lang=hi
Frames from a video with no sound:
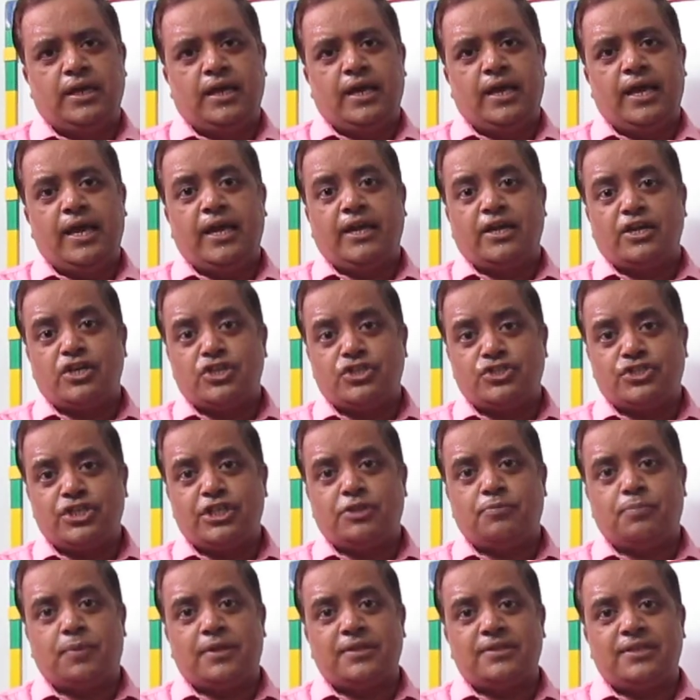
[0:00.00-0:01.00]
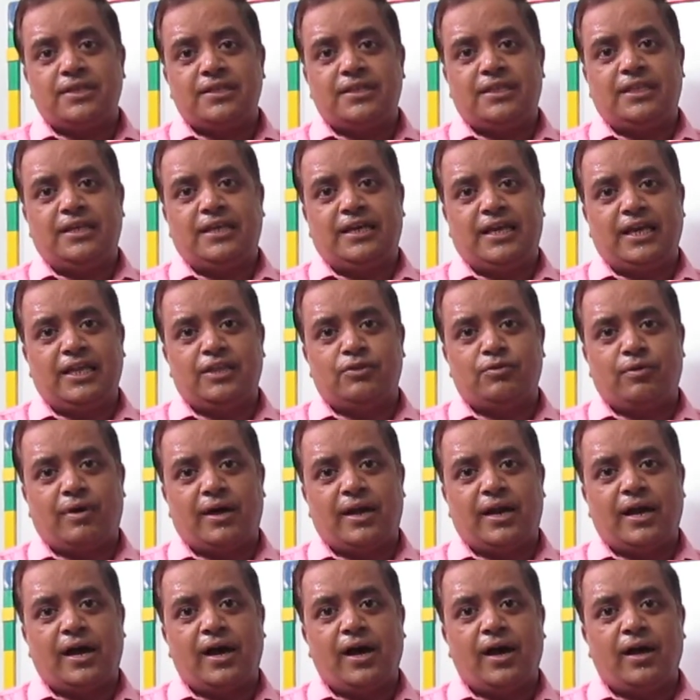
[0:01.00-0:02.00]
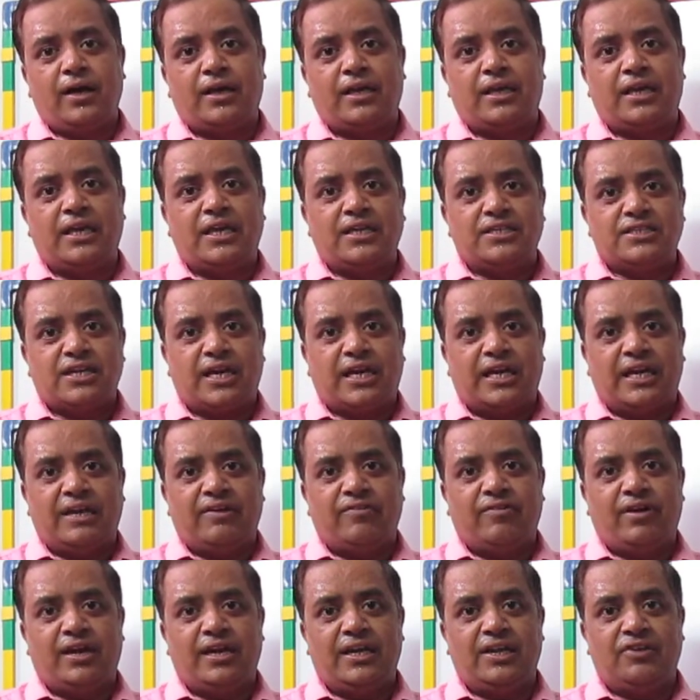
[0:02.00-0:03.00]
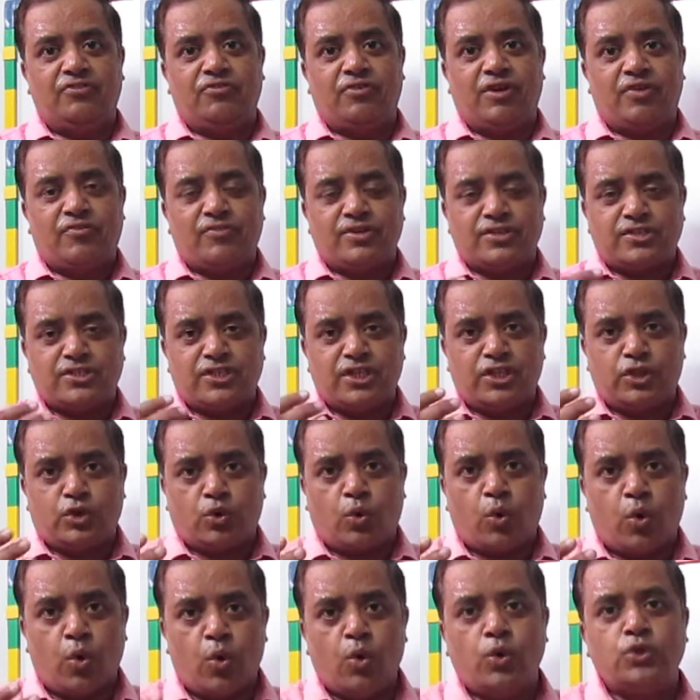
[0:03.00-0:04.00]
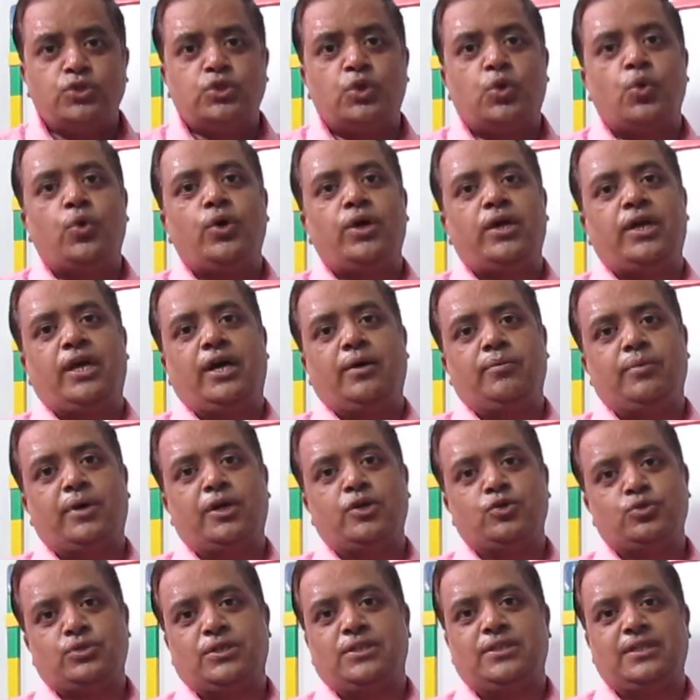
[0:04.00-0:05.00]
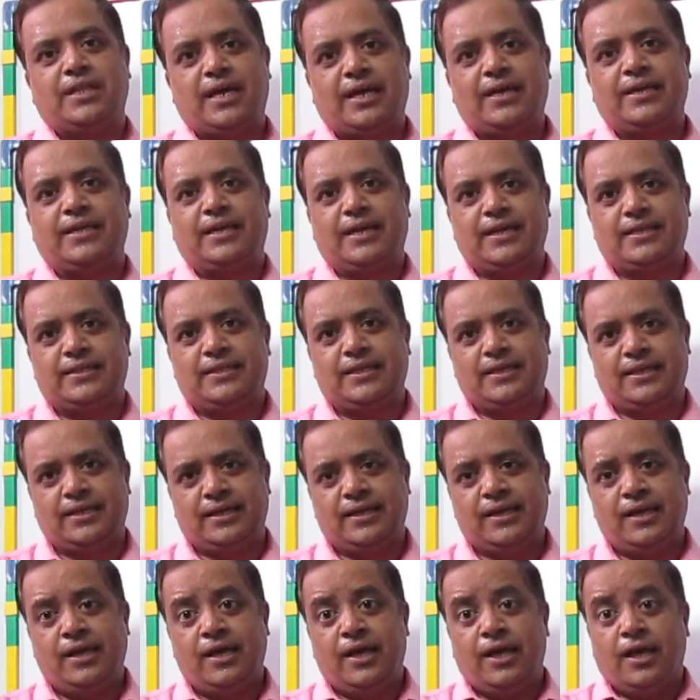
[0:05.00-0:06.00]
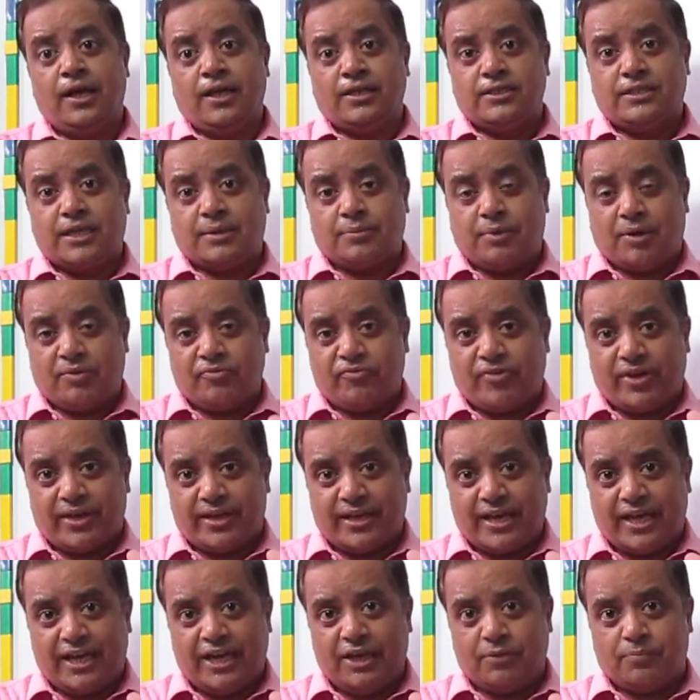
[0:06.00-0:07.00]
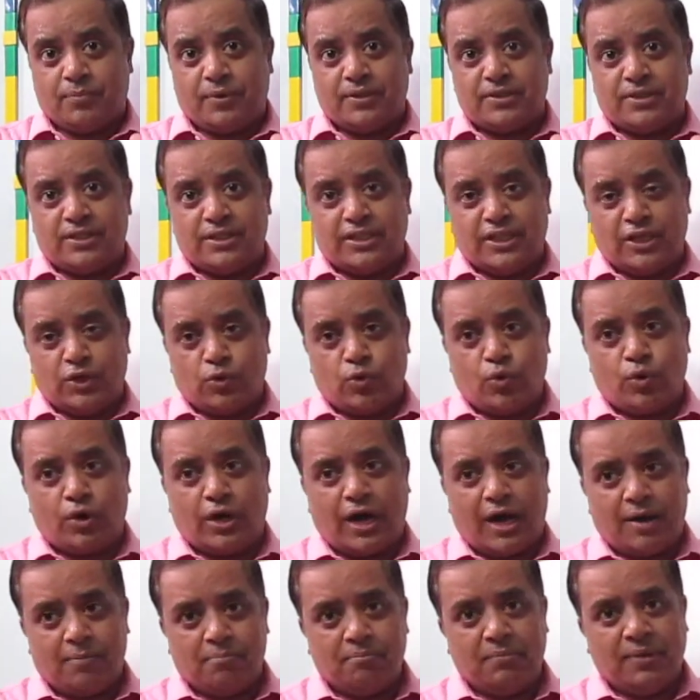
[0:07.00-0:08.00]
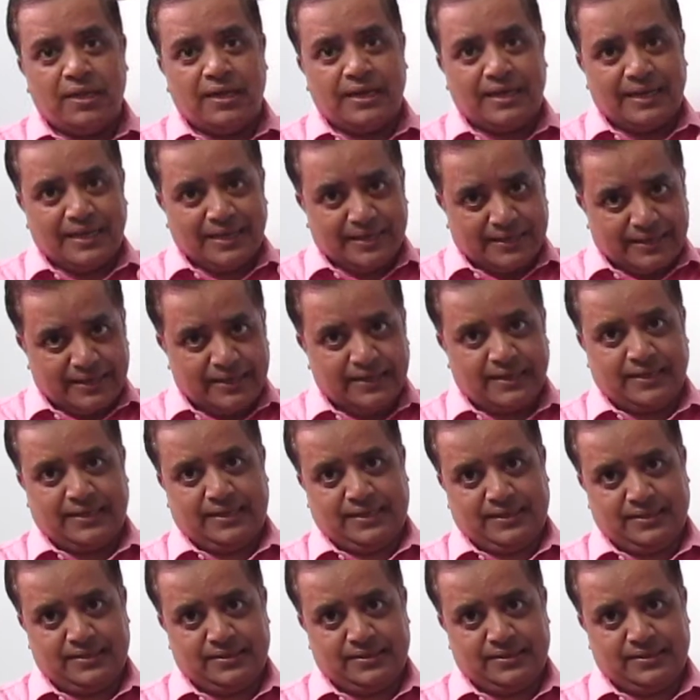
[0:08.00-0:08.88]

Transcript: एक निश्चित पद्धति के द्वारा की जाने वाली व्यवस्थित खोज को ही हम अनुसंधान कहते हैं जब हम वैज्ञानिक पद्धति को काम में लेकर के